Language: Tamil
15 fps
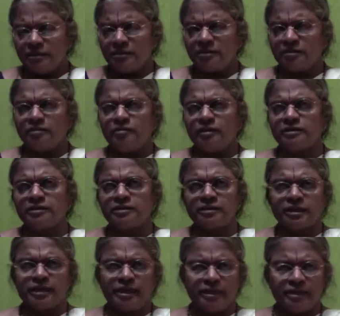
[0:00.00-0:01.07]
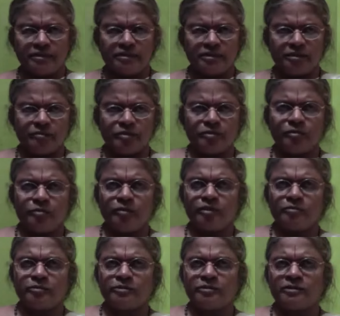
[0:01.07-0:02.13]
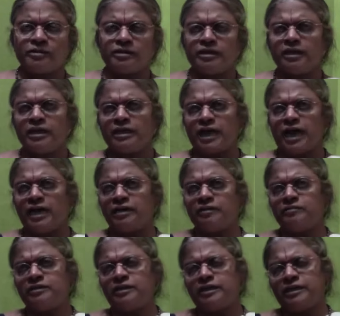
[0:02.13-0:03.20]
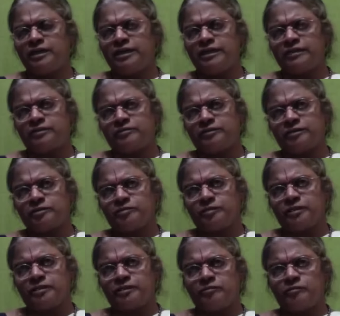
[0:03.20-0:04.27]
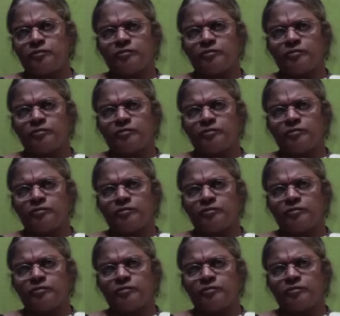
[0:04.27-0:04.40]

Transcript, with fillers: இந்த திருவாசகத்தை கையில் எடுத்துக்கிட்டு இப்படி கூப்பாடு போட்டுட்டு இருக்கீங்க நாங்களும் வந்து எங்கள் நேரத்தை வேஸ்ட் பண்ணிட்டு